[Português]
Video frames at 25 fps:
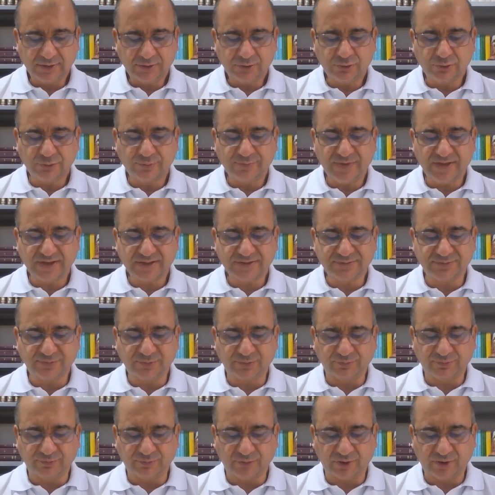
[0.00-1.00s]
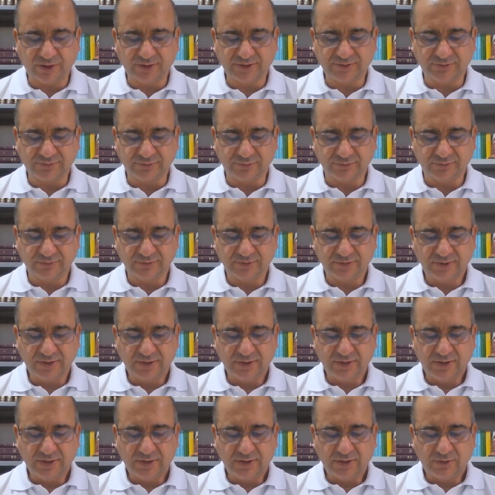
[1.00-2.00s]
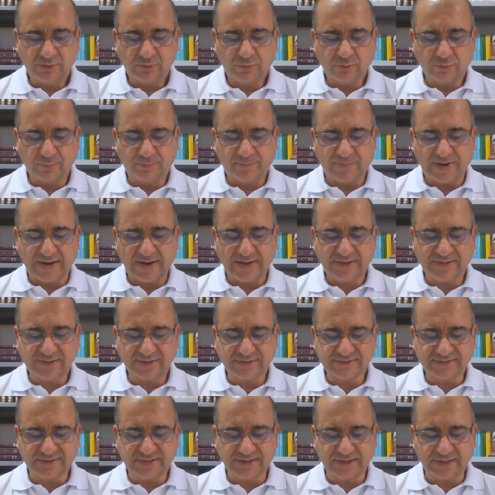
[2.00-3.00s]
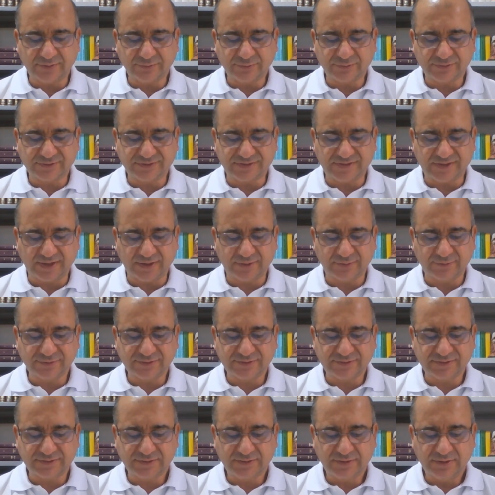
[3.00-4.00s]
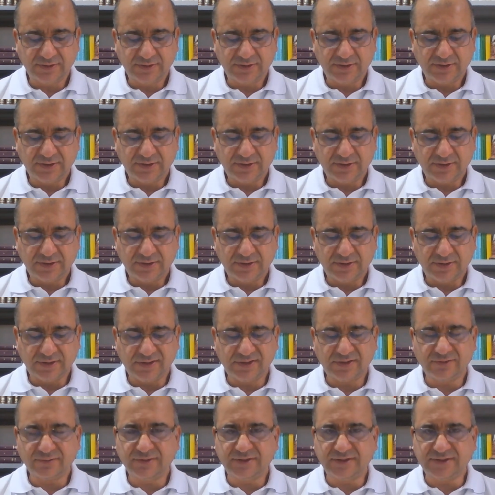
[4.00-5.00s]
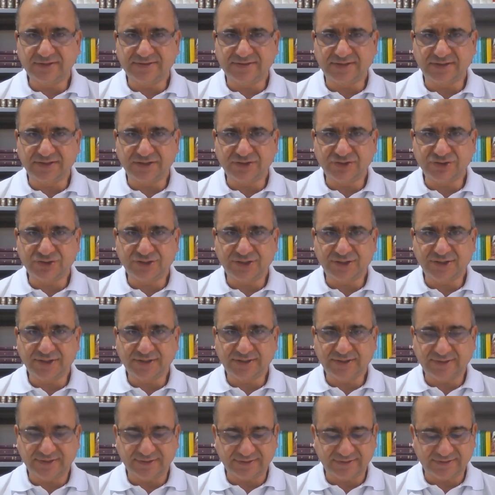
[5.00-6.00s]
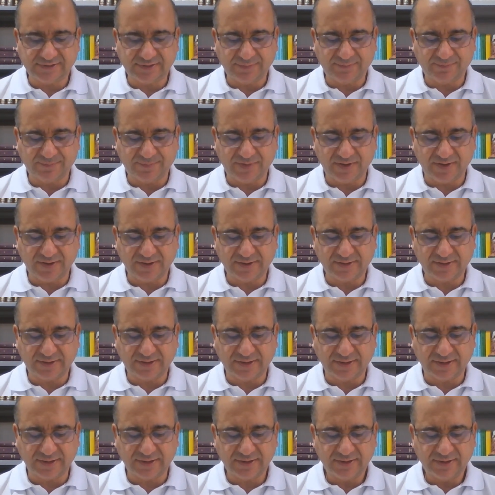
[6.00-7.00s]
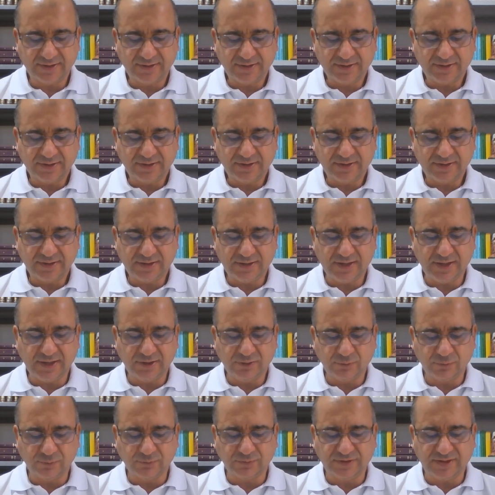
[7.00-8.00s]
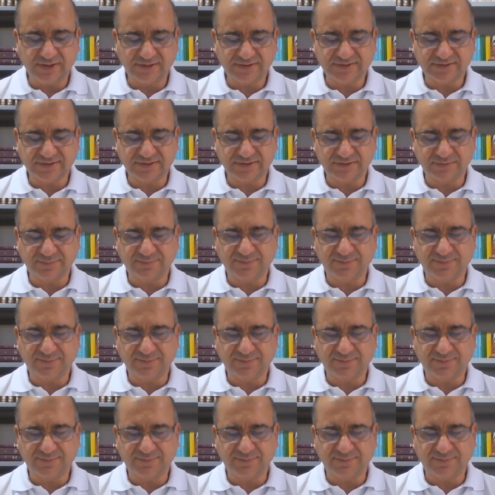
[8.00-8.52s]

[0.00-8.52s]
Do mesmo modo, o Pai que está nos céus não deseja que se perca nenhum desses